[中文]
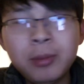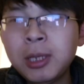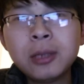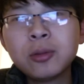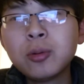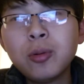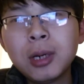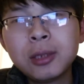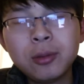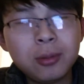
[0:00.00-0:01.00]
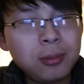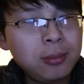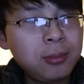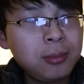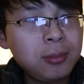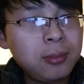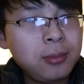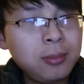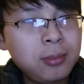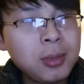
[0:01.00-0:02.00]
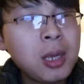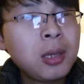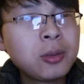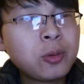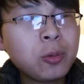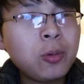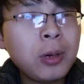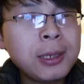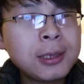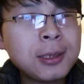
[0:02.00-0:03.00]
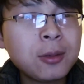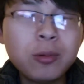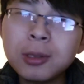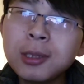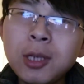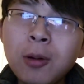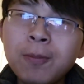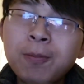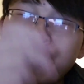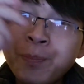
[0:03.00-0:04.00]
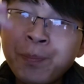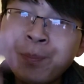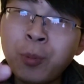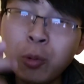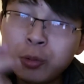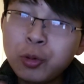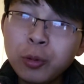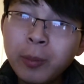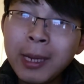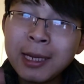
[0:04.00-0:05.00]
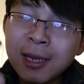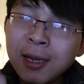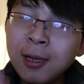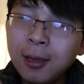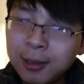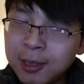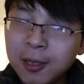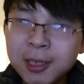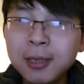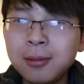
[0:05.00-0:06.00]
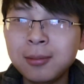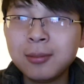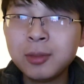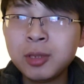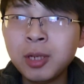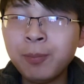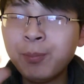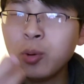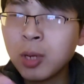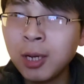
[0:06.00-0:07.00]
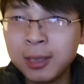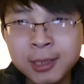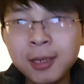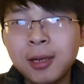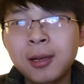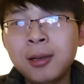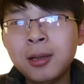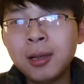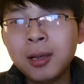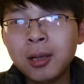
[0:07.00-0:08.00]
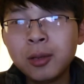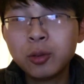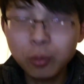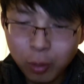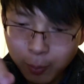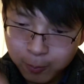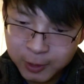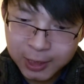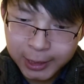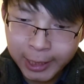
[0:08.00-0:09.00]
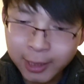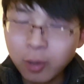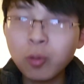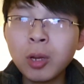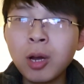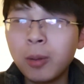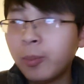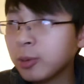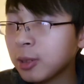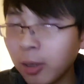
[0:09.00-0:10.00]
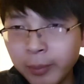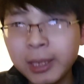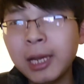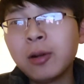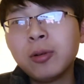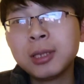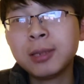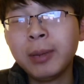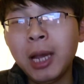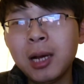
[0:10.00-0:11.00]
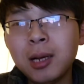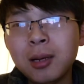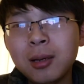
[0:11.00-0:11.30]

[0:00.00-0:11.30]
不像中国那种，中国人的生活是叫不具备可测性，叫不可测。中国今年能过得好，不知道明年过得怎么样。